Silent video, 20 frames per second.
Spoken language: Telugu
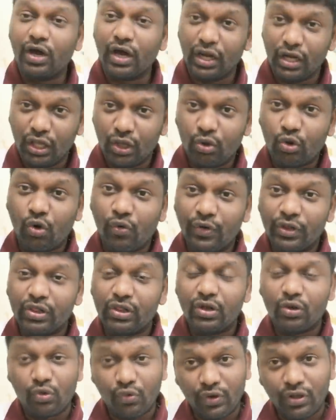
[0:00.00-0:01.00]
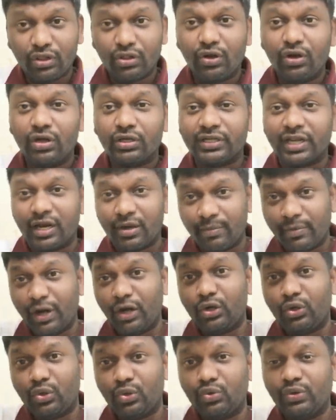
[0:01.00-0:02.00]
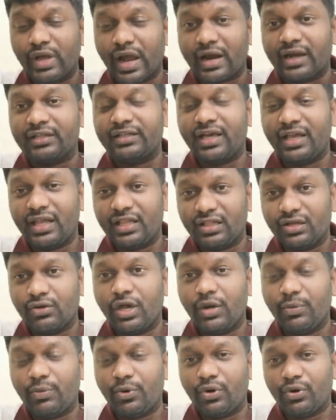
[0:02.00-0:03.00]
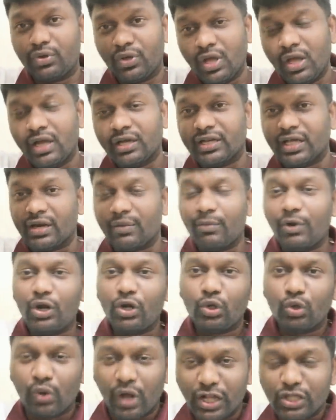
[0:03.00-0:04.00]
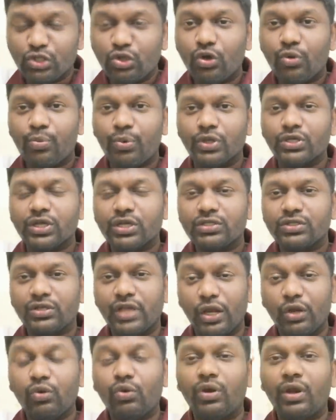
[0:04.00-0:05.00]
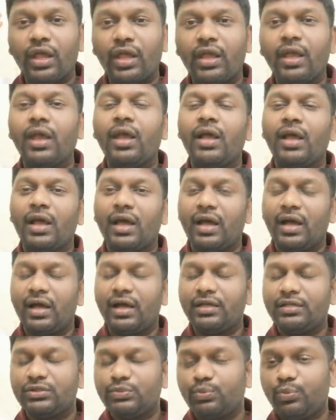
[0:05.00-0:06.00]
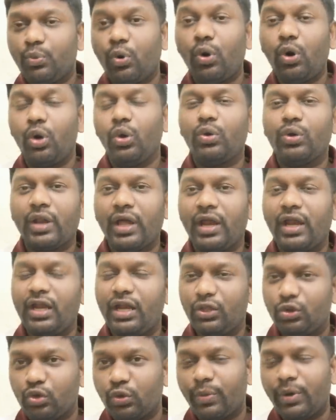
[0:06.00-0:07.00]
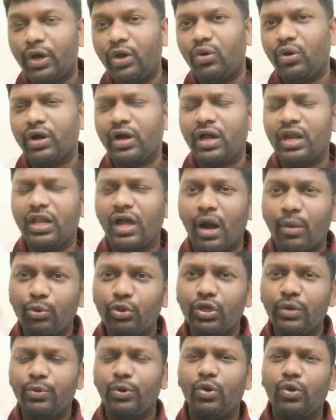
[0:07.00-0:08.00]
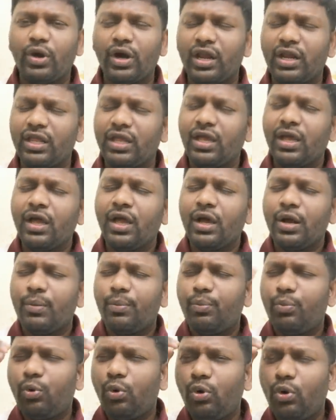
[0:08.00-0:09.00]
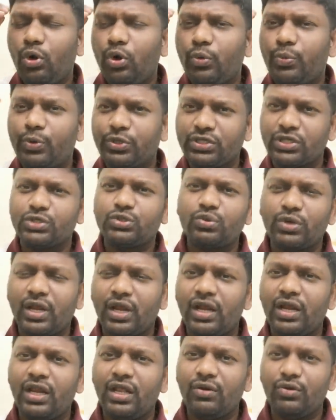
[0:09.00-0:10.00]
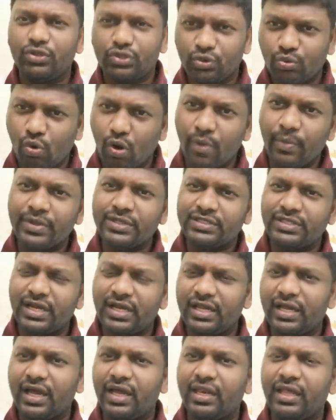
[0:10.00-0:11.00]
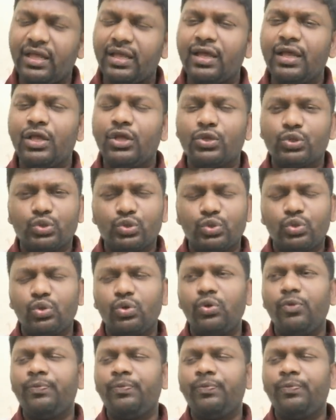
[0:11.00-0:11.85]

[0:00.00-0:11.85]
కానీ కోవిత్లో కోవిత్లో టర్మినల్ టూ ఎక్కడ తయారైంది ఎయిర్పోర్ట్ టర్మినల్ టూ అల్జోర్ ప్రాజెక్ట్స్ ఎన్ని ఉన్నాయి బోల్డ్ ఉన్నాయండి దుబాయ్లో కానీ అబుదాబీలో కానీ బోల్డ్ ప్రొజెక్ట్స్ ఉన్నాయండి విచ్ ఓమన్ సైడ్ కానీ సో